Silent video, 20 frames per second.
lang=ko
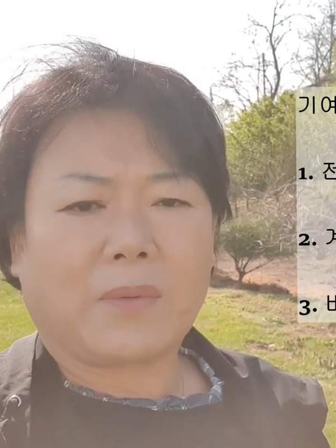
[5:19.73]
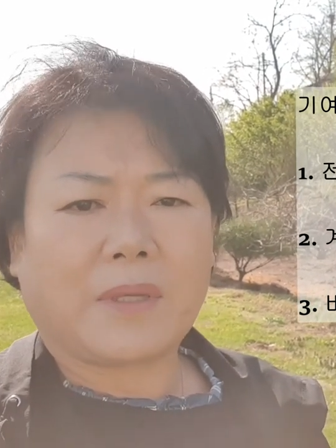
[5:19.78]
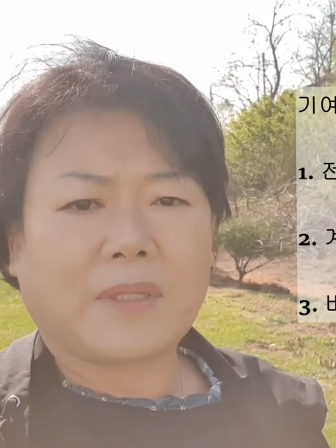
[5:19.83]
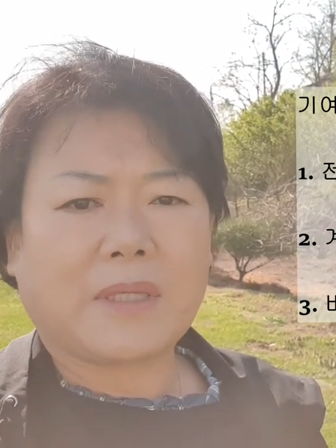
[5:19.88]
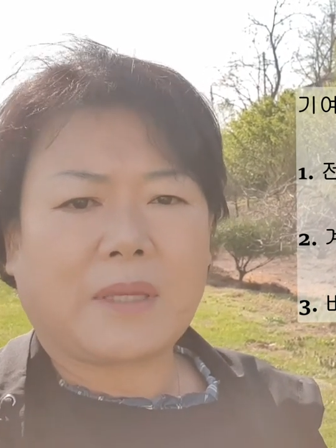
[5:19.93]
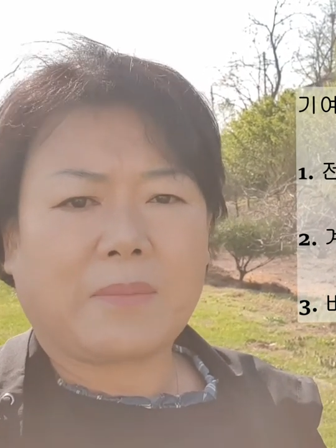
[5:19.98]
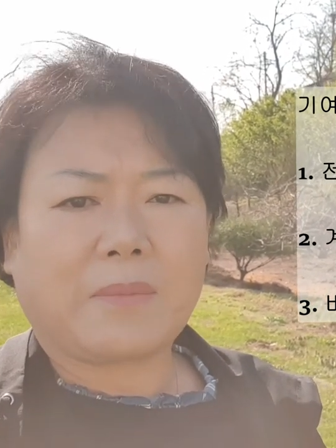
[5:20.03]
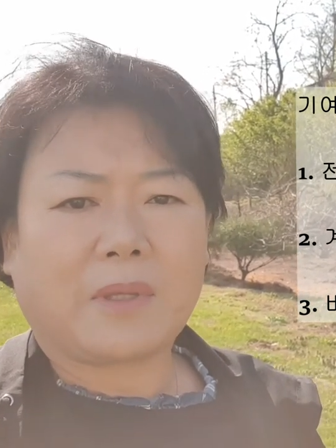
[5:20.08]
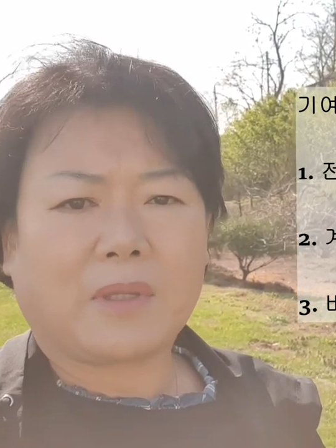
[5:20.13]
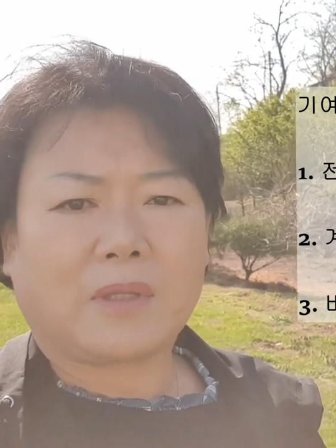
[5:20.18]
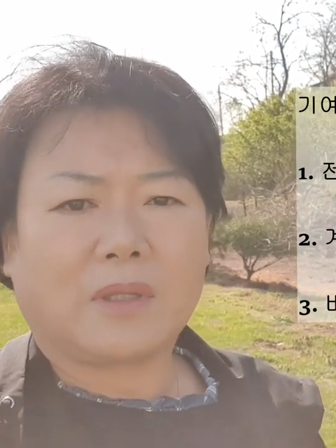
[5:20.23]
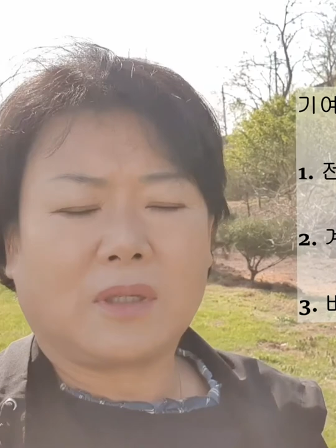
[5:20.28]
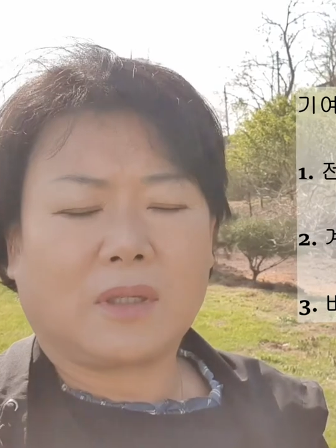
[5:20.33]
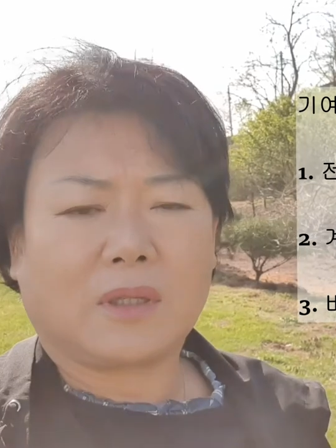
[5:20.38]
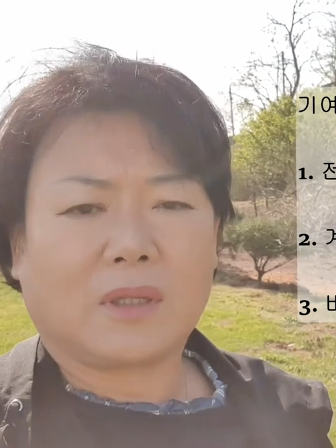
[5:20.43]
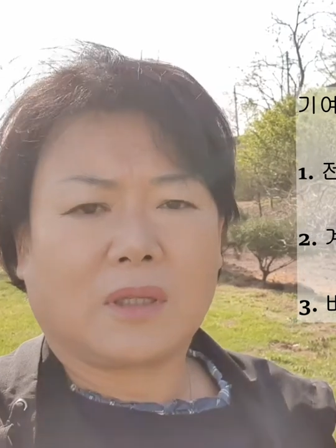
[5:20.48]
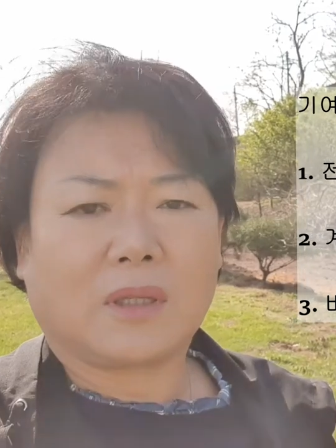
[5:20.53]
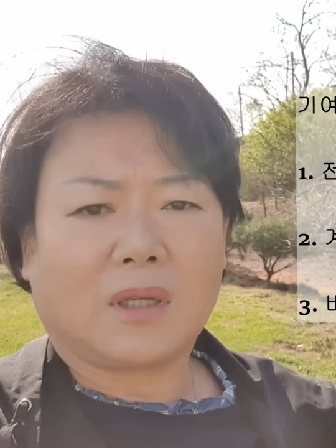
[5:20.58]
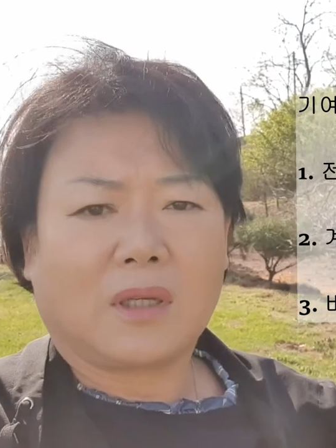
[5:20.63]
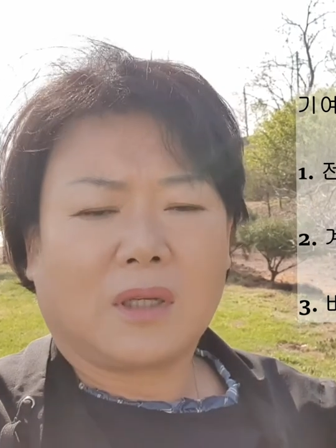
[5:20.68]

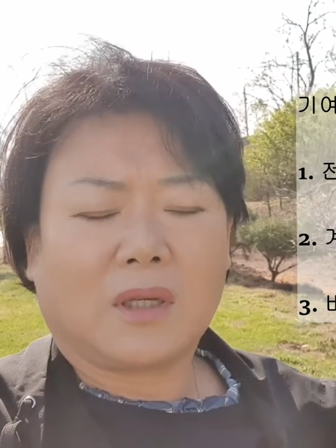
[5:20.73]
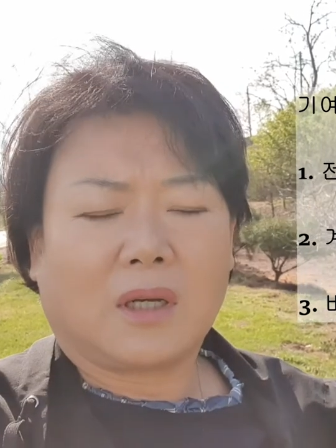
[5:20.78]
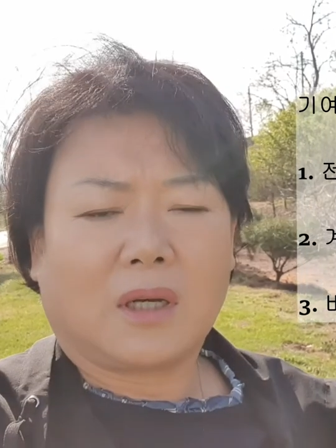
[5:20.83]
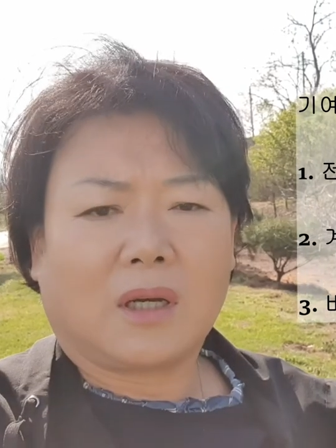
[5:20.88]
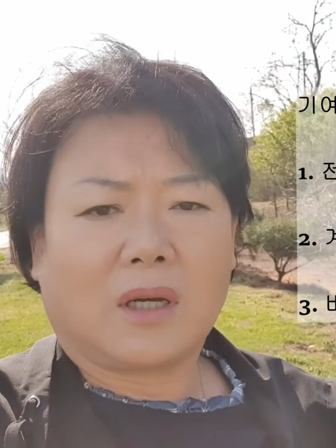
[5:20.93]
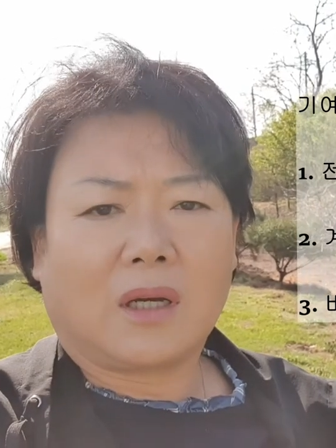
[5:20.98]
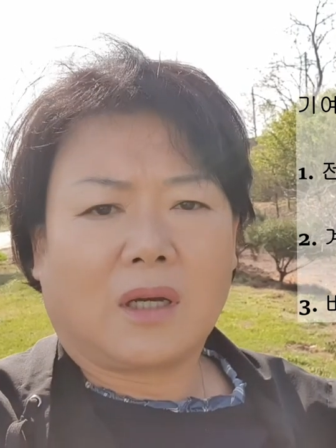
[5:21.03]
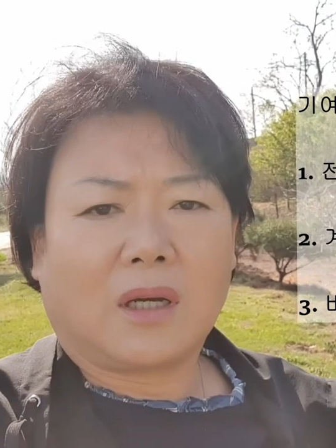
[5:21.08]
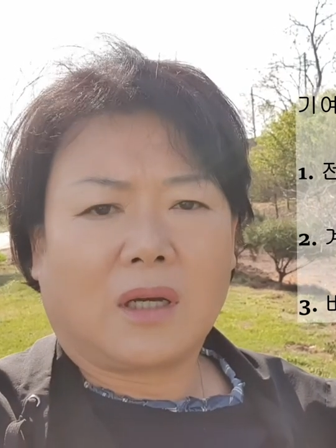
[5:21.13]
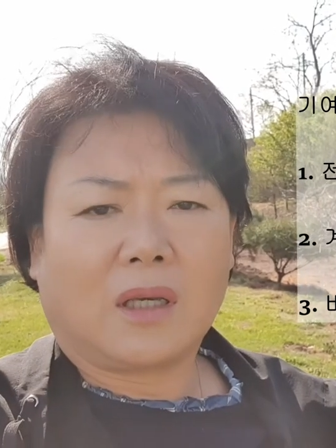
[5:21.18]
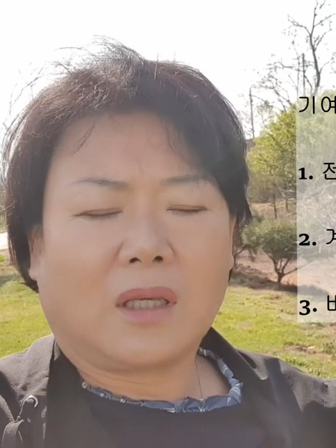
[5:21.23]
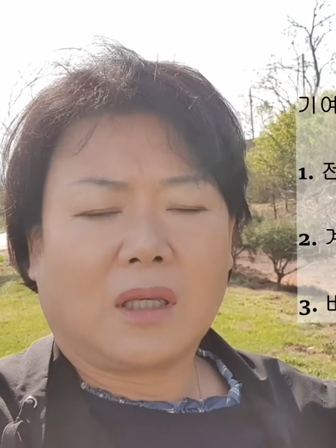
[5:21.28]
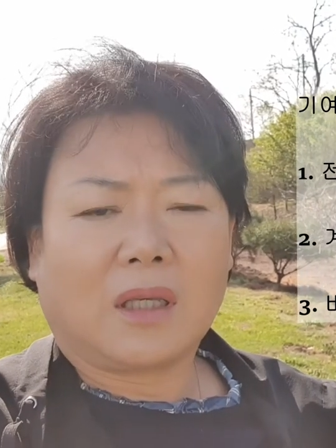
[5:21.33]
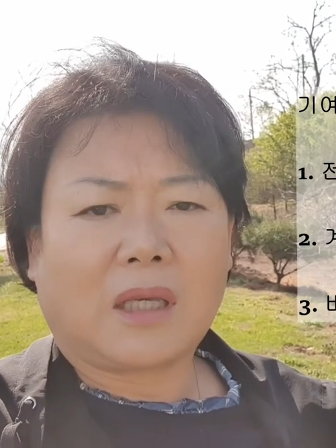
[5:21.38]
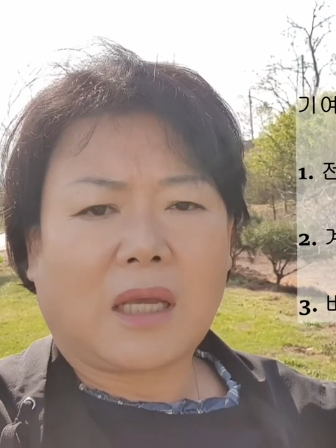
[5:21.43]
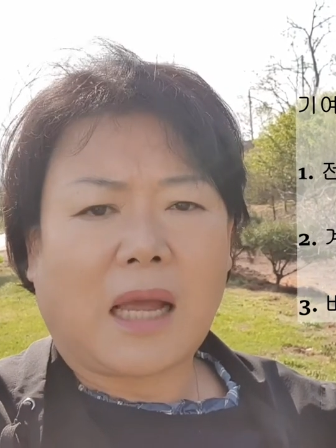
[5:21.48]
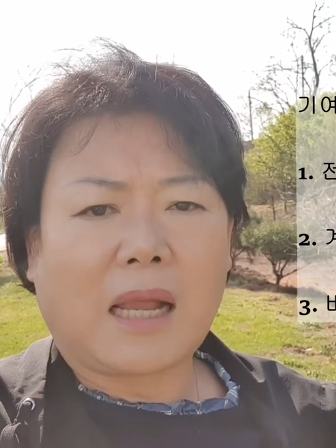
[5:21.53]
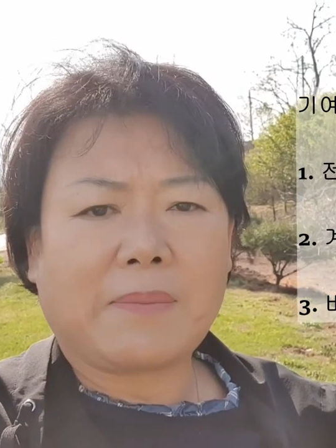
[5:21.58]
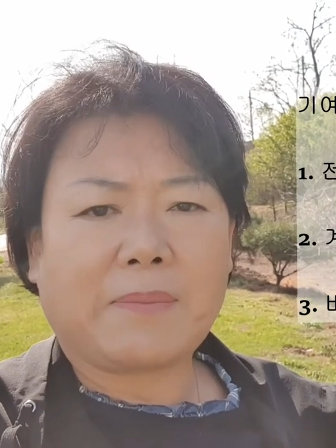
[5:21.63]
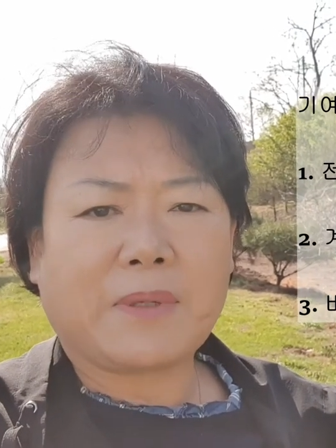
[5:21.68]
왜냐면은 어,
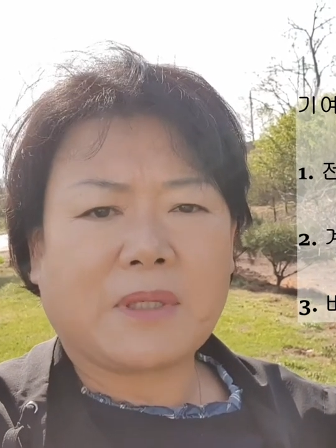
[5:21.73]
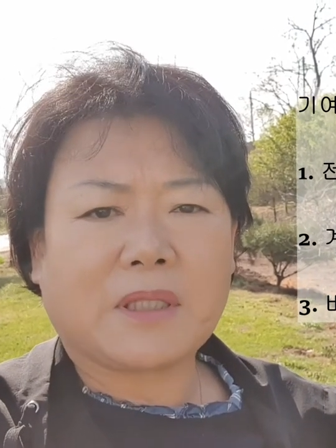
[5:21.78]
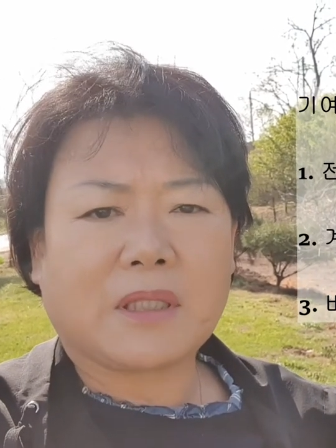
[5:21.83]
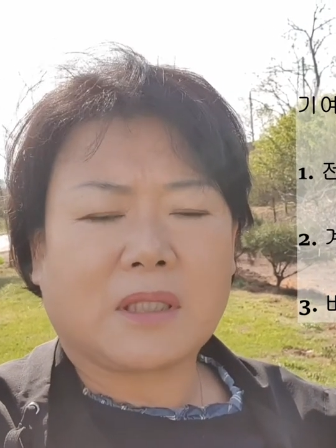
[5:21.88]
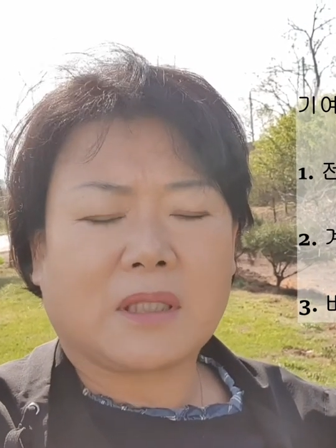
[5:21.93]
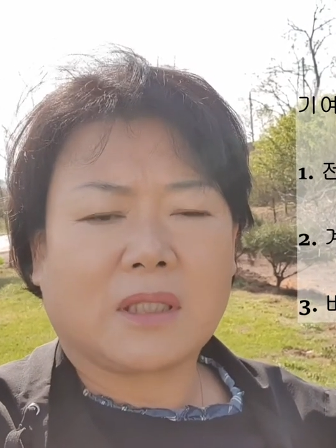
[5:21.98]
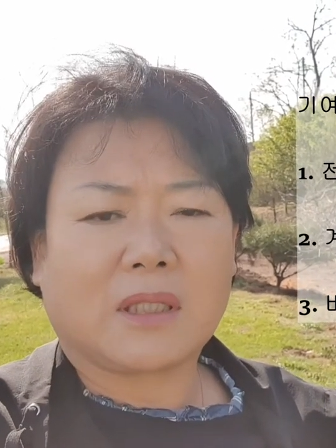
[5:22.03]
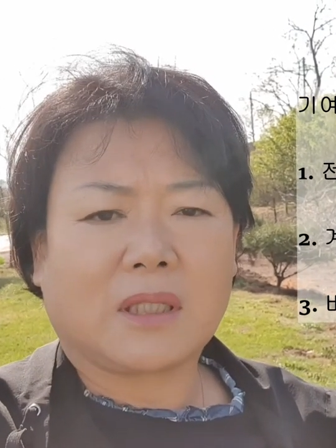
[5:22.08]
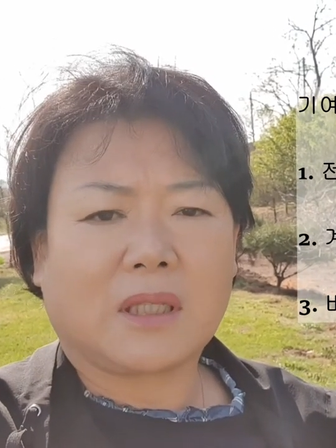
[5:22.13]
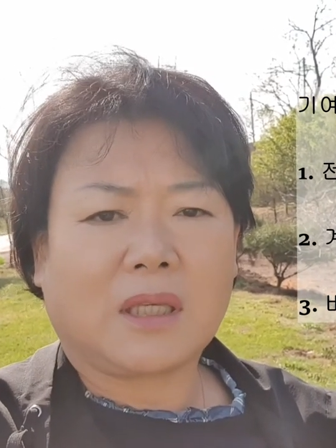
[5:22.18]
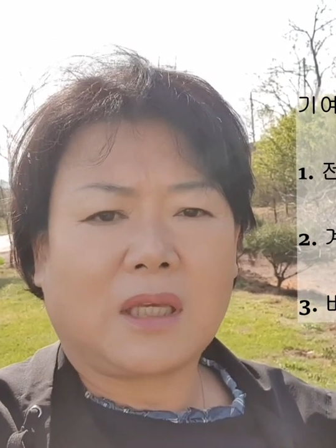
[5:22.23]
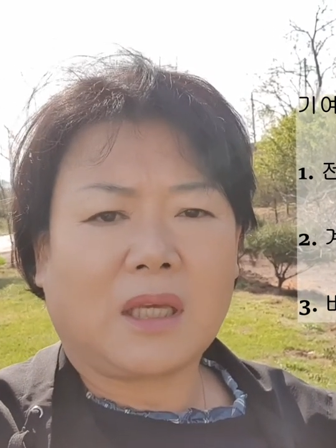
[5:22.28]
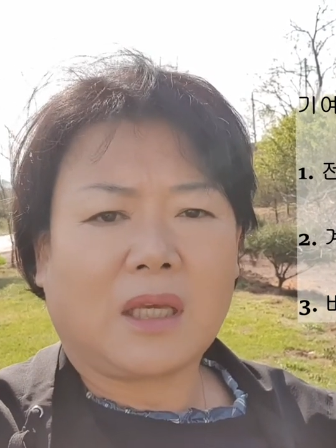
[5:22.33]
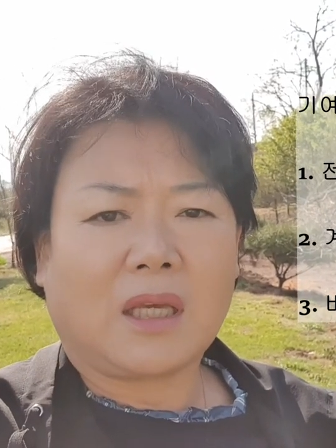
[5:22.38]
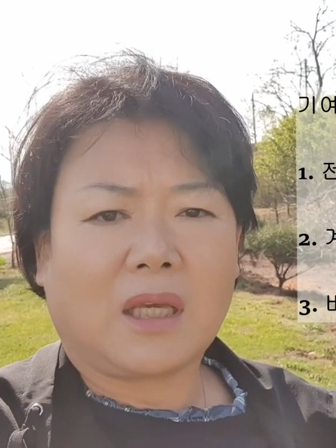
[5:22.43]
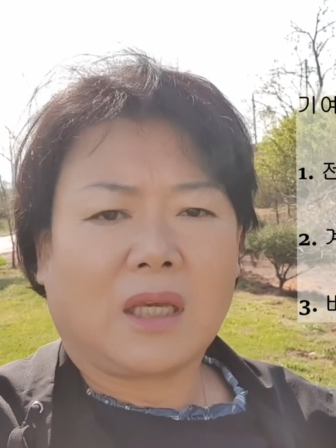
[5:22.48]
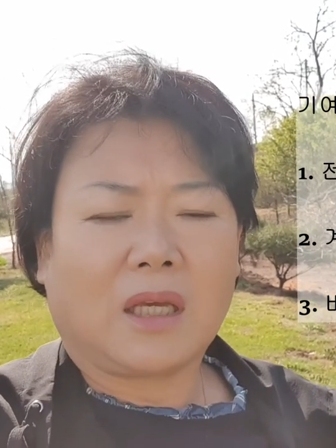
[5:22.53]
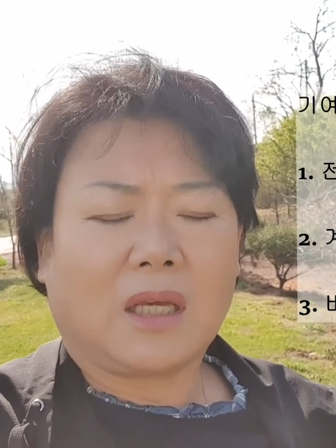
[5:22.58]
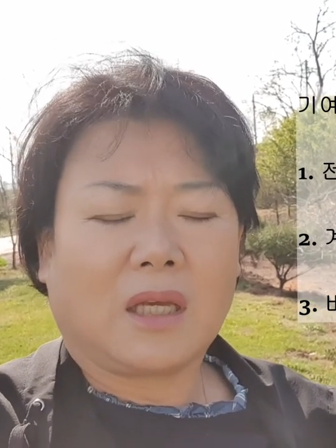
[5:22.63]
이 RPC들이